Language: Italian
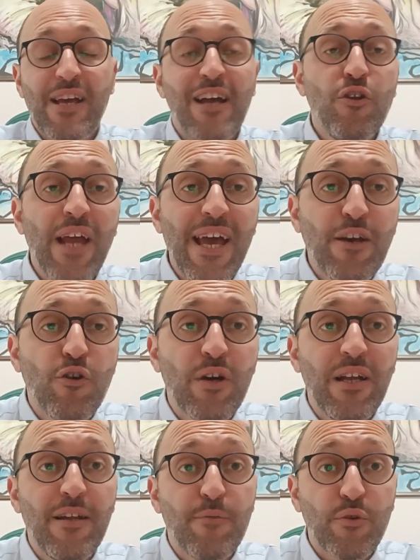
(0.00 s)
Allora ecco che
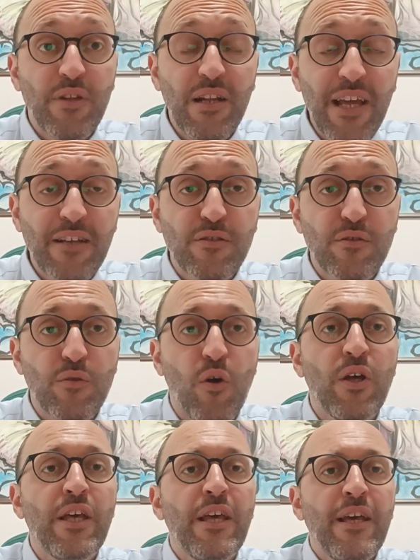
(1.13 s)
il libro dell'Esodo